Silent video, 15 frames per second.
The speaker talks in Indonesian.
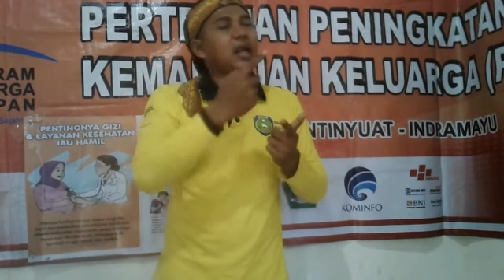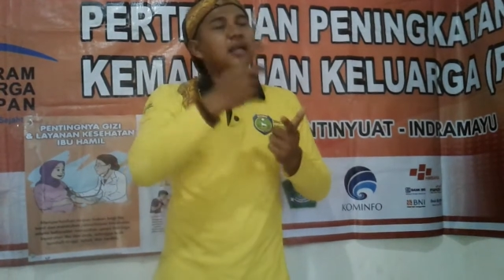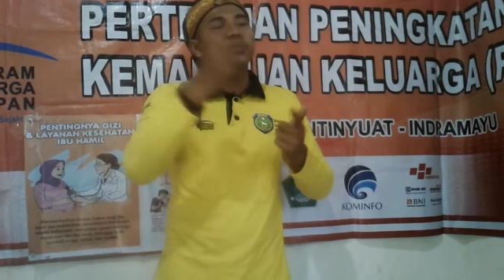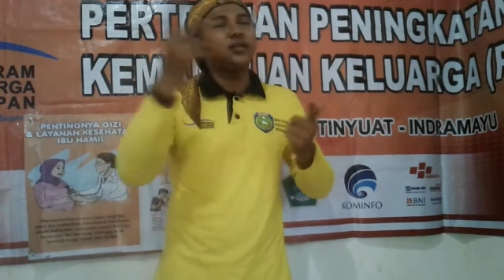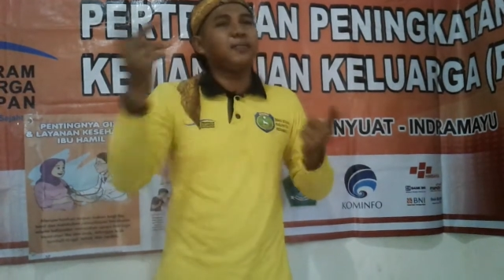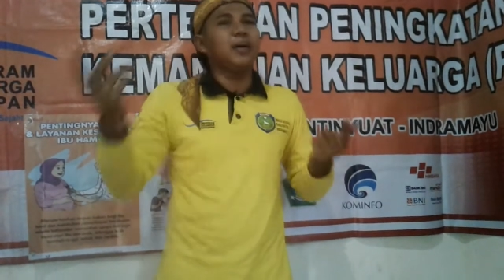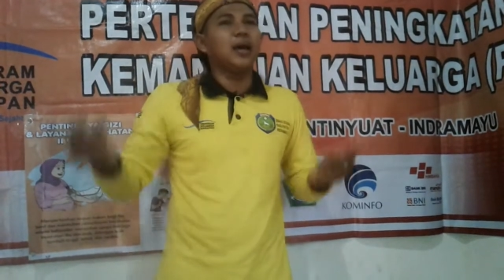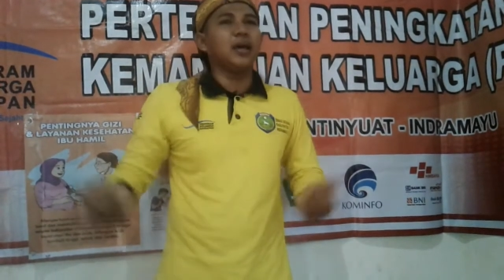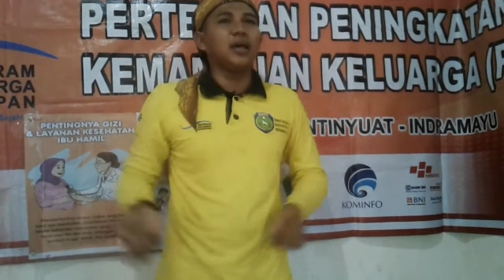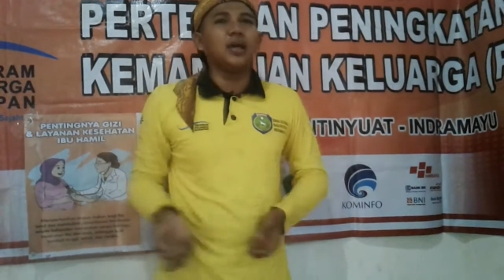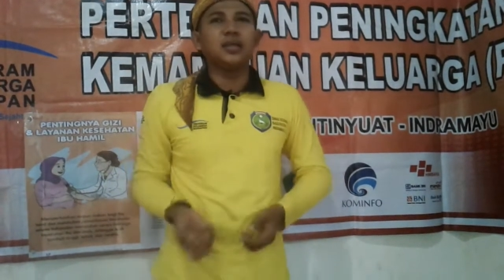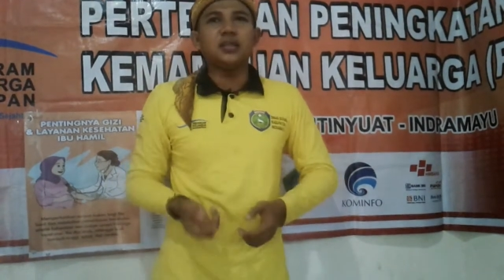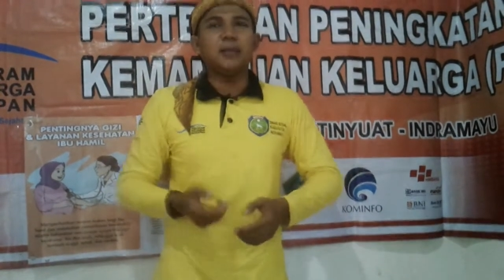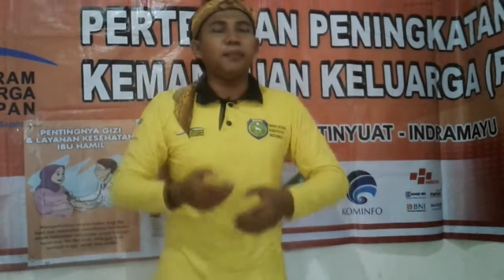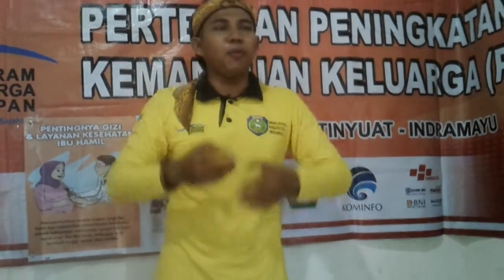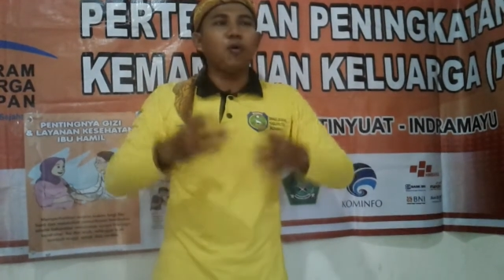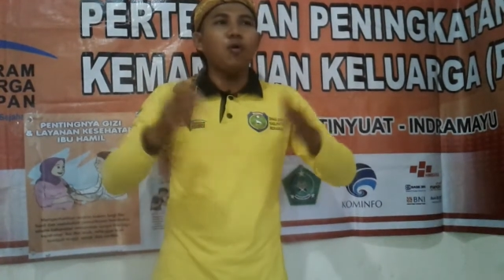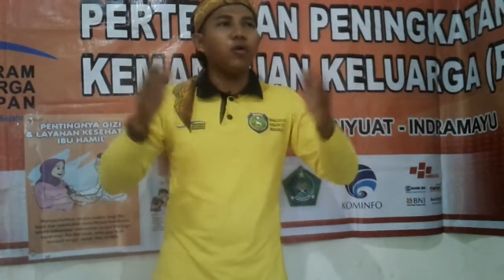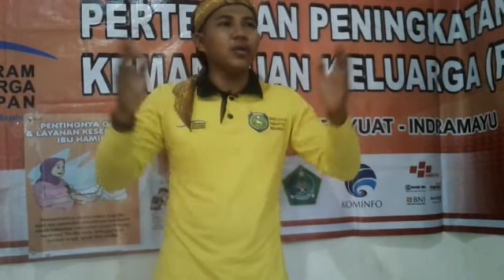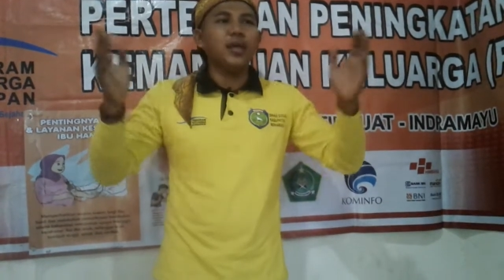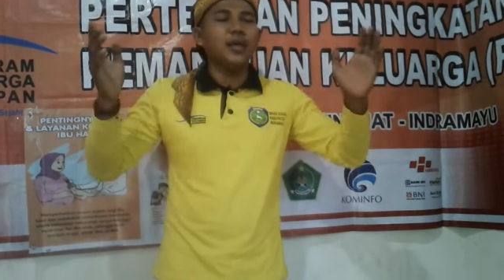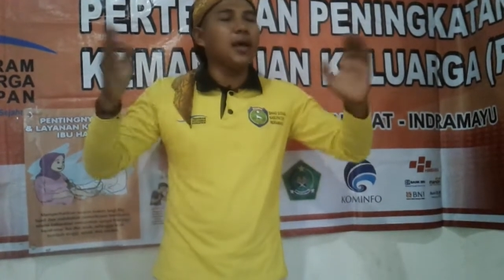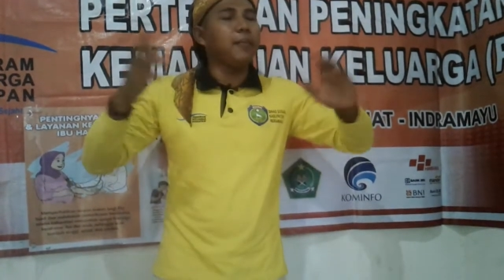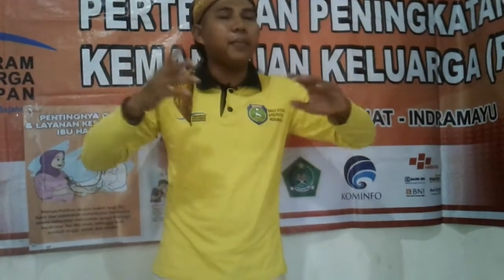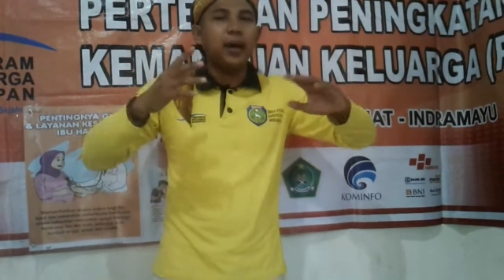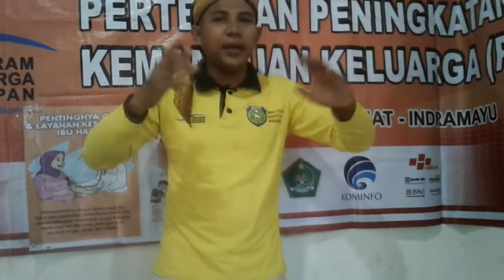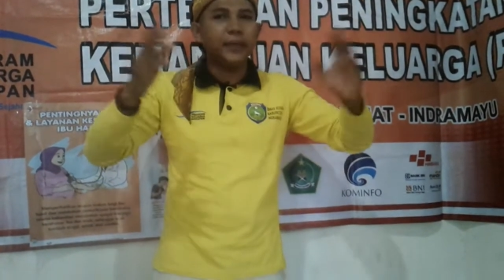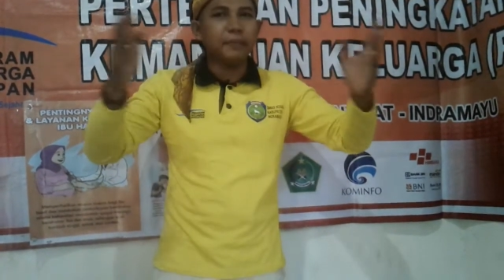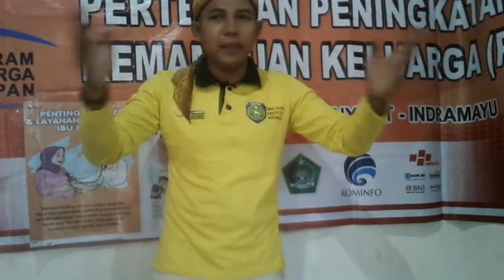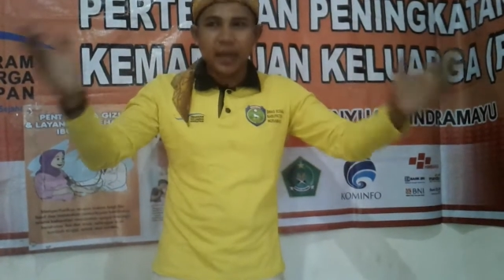lain sebagainya pokoknya yang
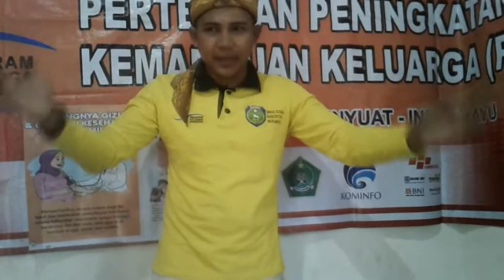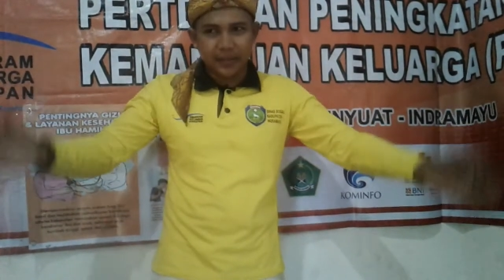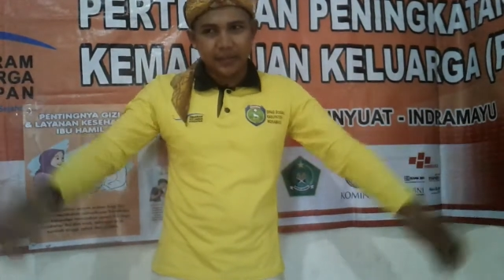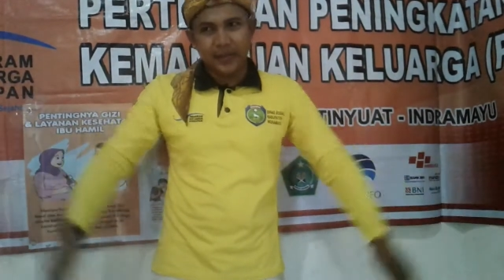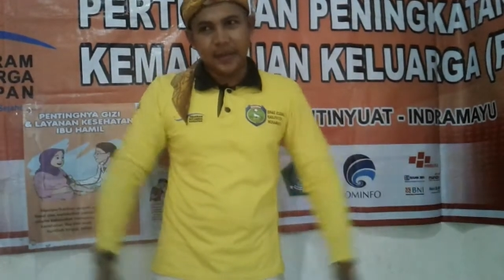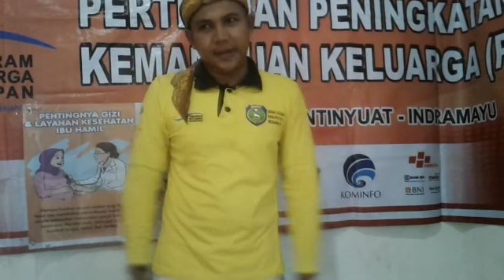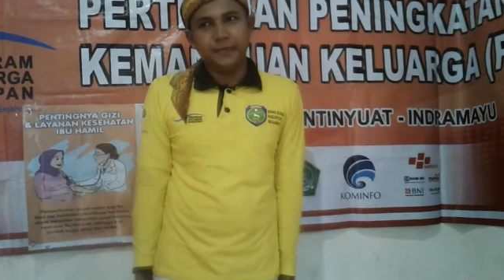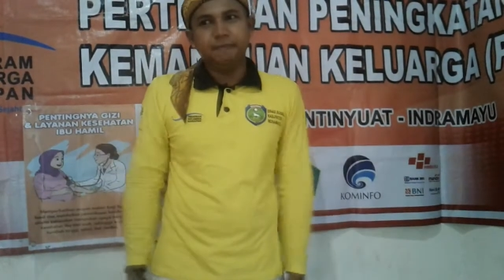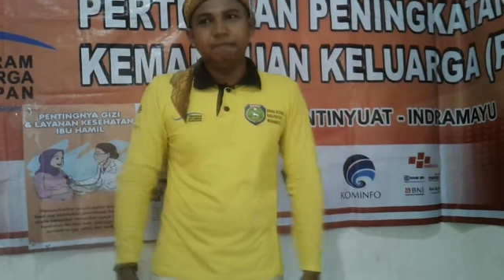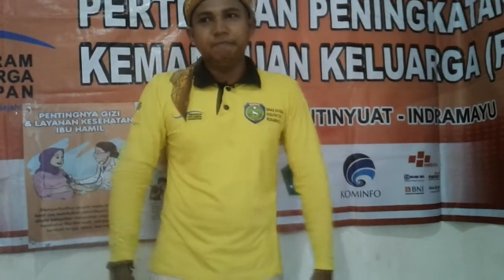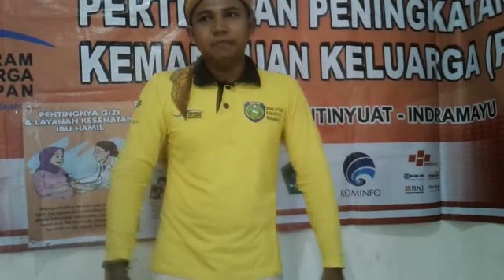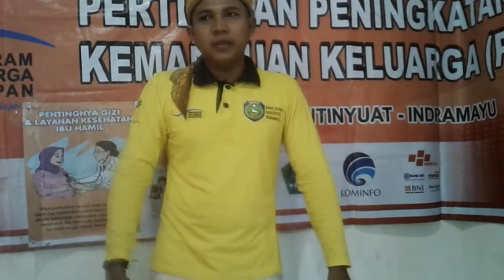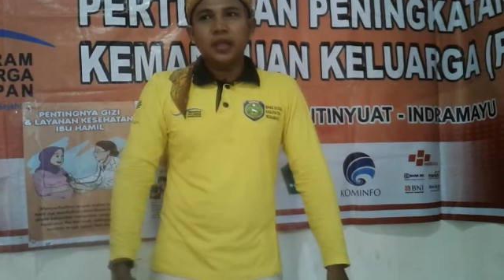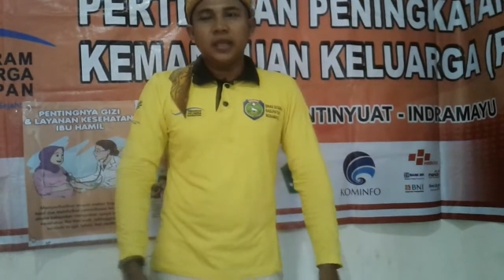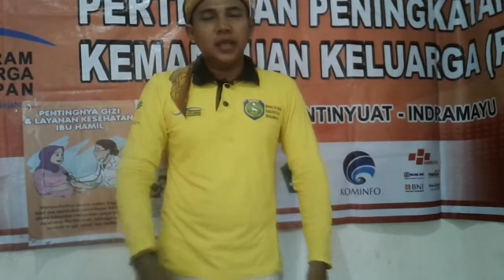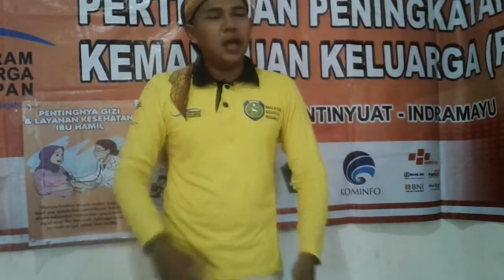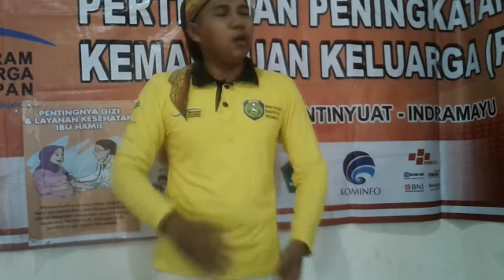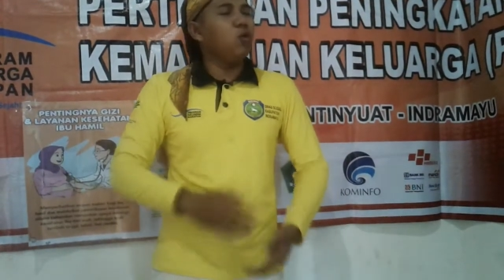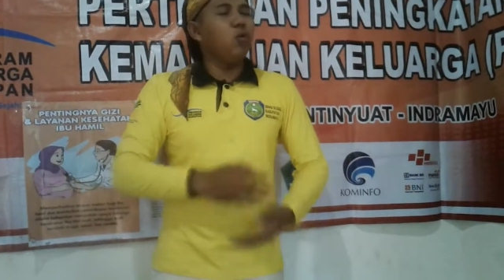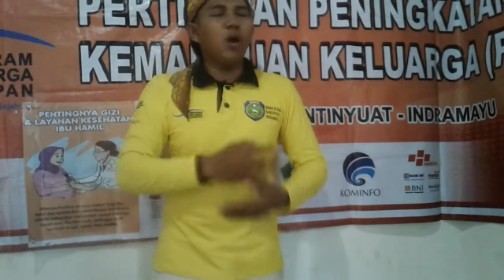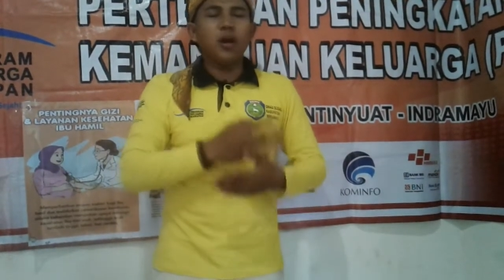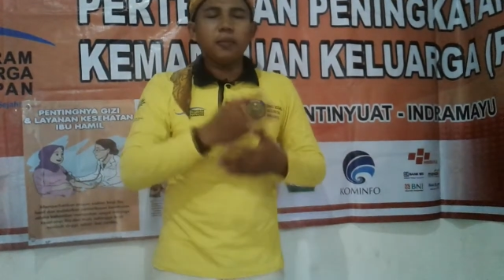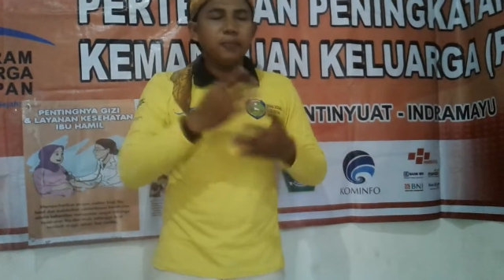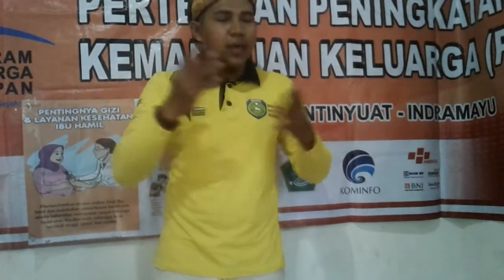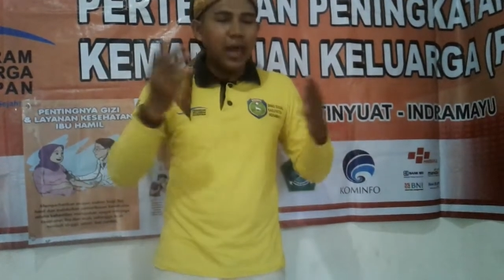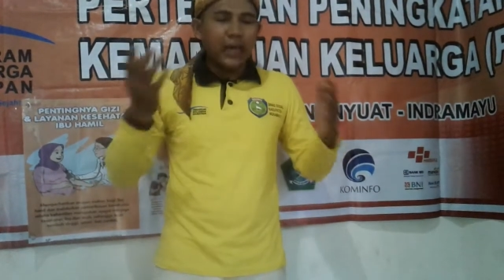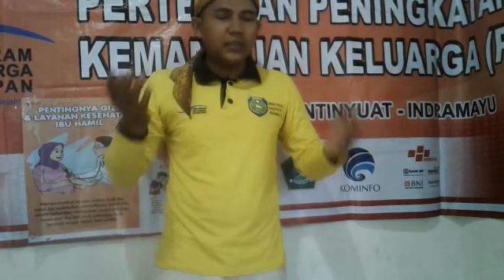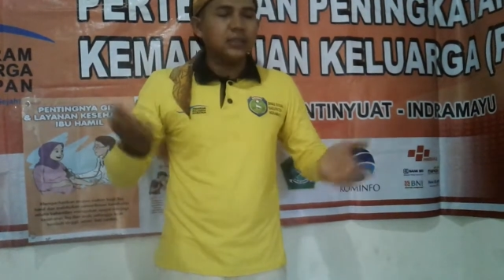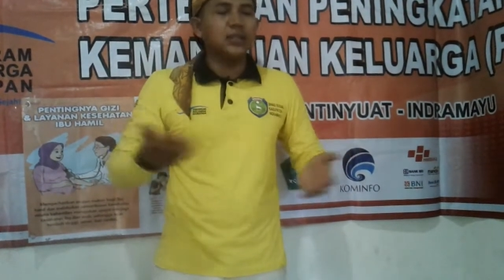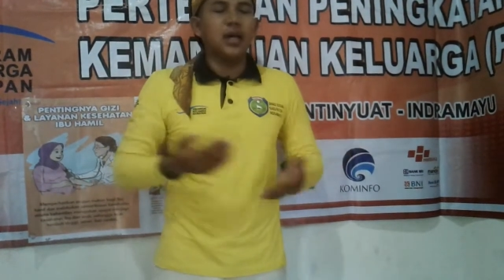baik-baik ya ya luar
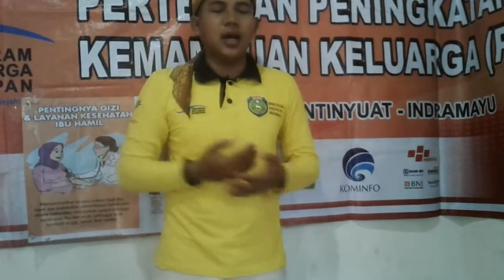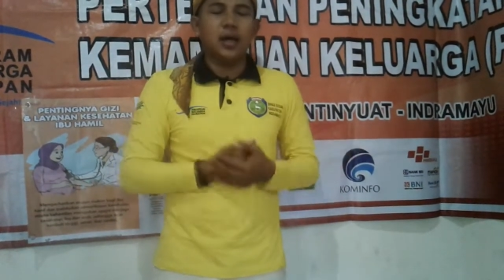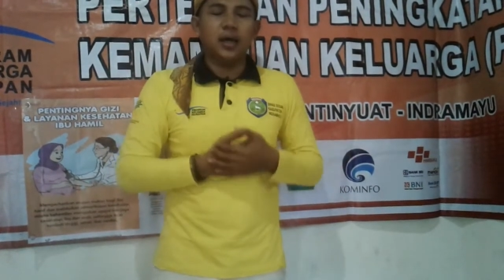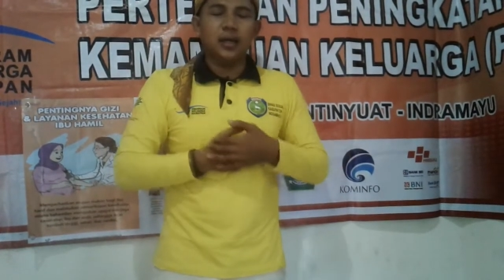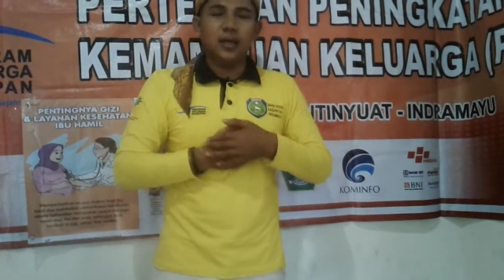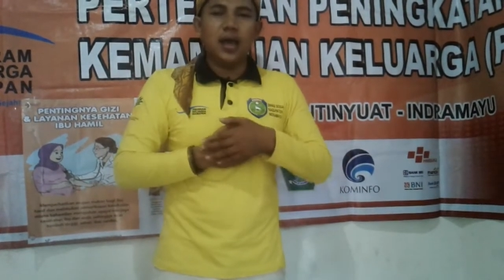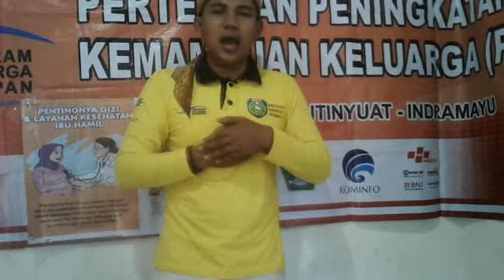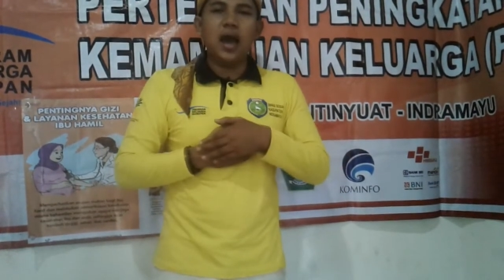biasa ya